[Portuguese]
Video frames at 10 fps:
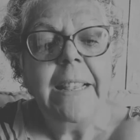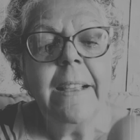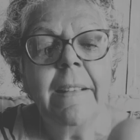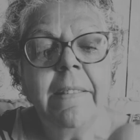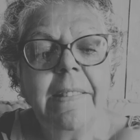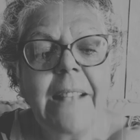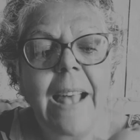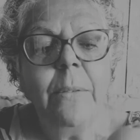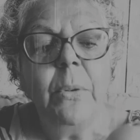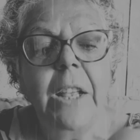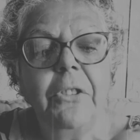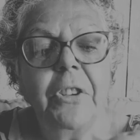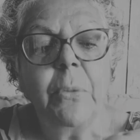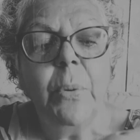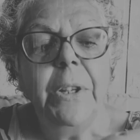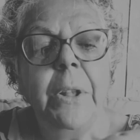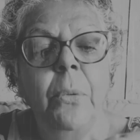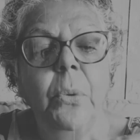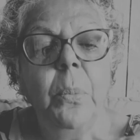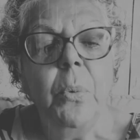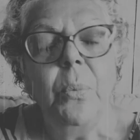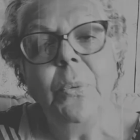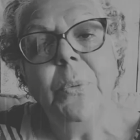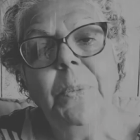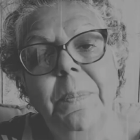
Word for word: e cansado da escuridão do mundo.